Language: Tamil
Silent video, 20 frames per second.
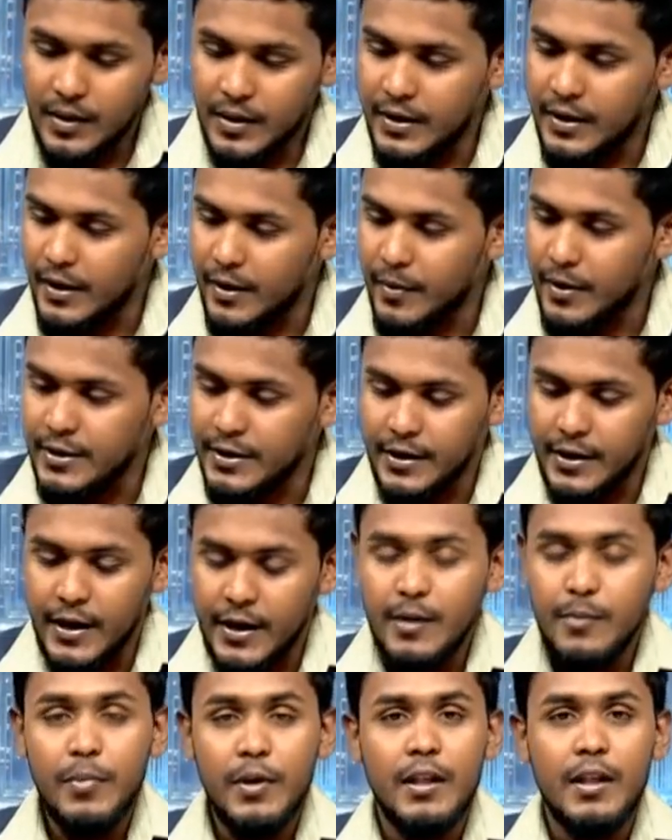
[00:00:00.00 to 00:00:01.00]
இன்றைய
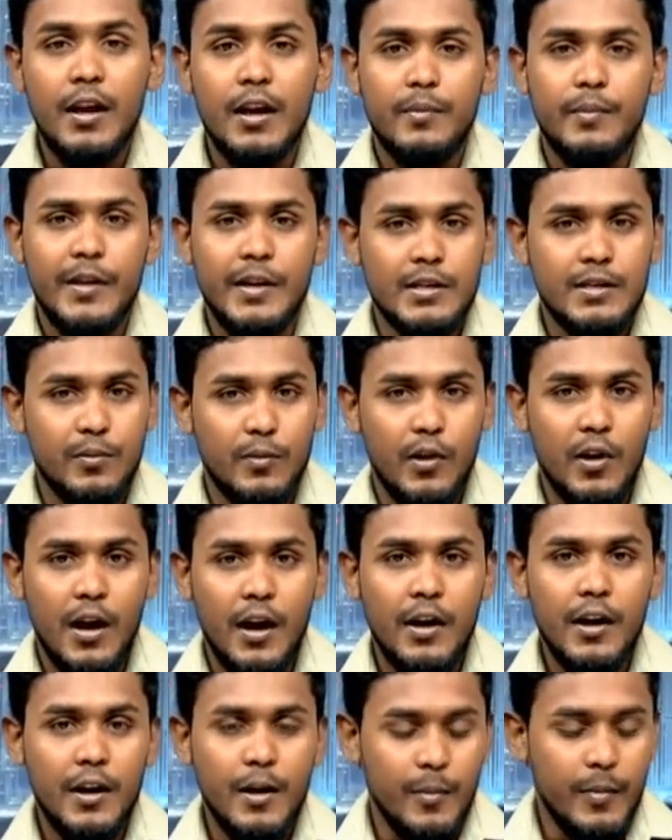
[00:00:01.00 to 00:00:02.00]
பத்திரிகையின் பிரதான
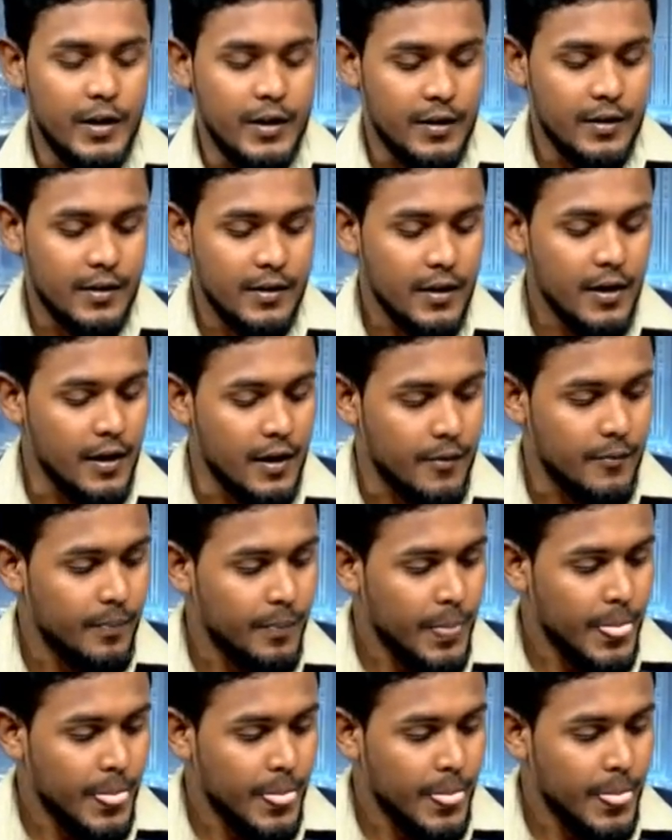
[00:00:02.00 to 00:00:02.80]
பேசுபொருளாக இடம்பெற்றிருக்கின்றன